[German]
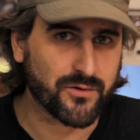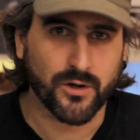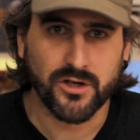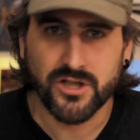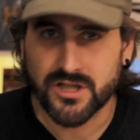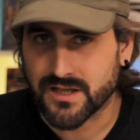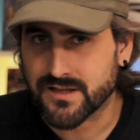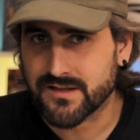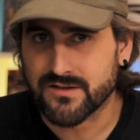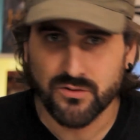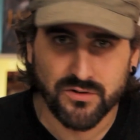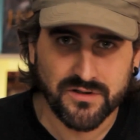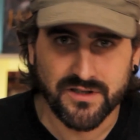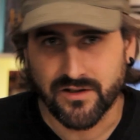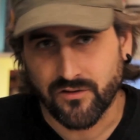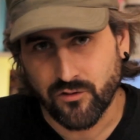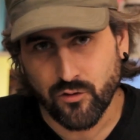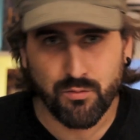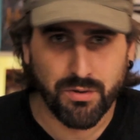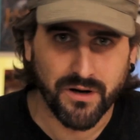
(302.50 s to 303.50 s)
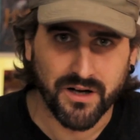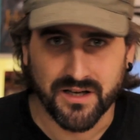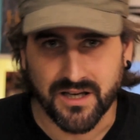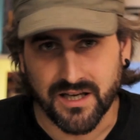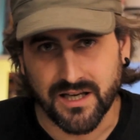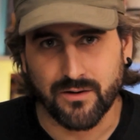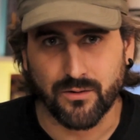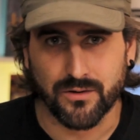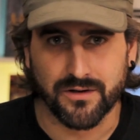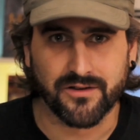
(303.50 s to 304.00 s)
Deutschland sucht den
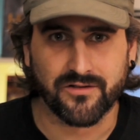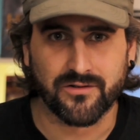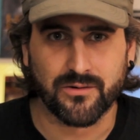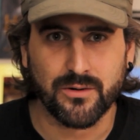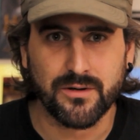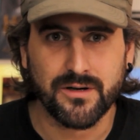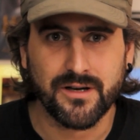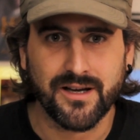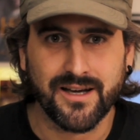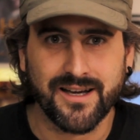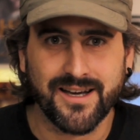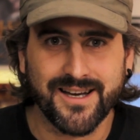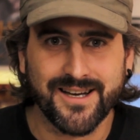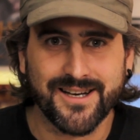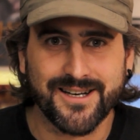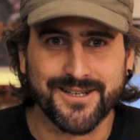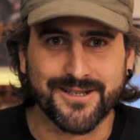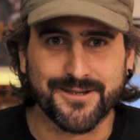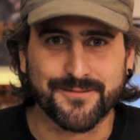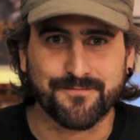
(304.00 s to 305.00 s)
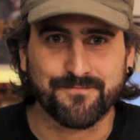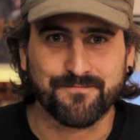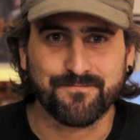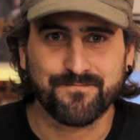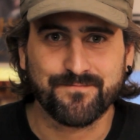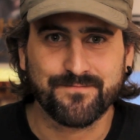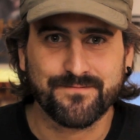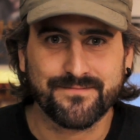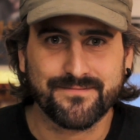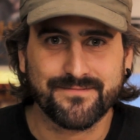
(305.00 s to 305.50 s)
Super-Geek oder so.
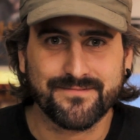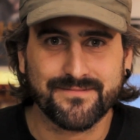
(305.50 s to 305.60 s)
Ähm,